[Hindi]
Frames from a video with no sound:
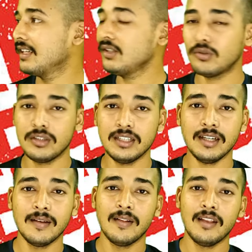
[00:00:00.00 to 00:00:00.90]
नहीं
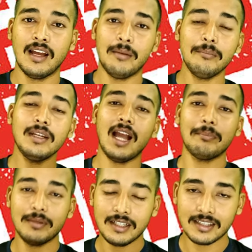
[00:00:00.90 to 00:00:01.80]
होइए हम भी
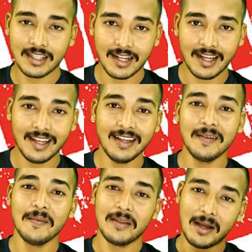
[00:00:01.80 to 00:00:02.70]
आप ही की तरह हैं
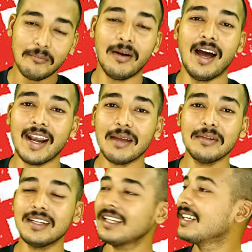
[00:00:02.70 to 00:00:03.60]
हमारा
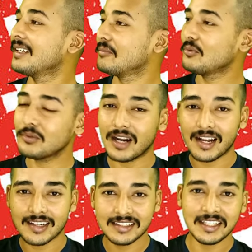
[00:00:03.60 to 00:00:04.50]
भी पूरा
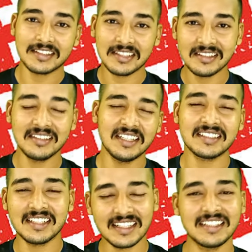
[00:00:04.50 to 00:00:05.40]
रिजेक्शन
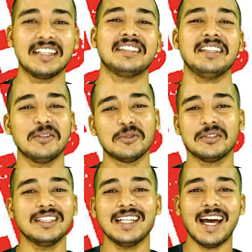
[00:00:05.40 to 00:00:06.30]
रिजेक्शन रिजेक्शन
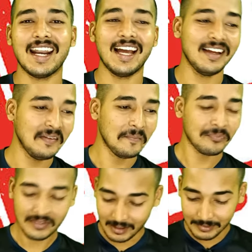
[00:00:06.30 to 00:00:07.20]
होते जा रहा है
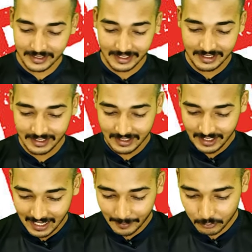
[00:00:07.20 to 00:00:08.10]
अभी देखिए
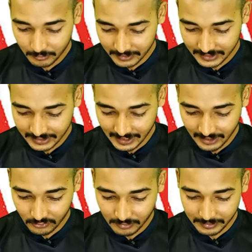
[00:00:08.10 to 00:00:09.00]
आपको मैं दिखा
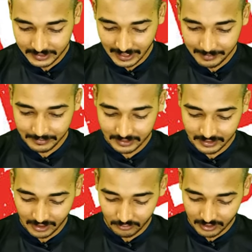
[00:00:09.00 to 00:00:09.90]
रहा हूँ अभी टाइम
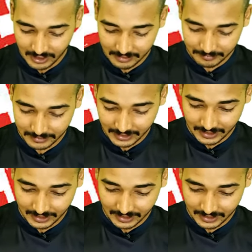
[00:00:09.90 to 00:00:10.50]
कितना हो रहा है मैं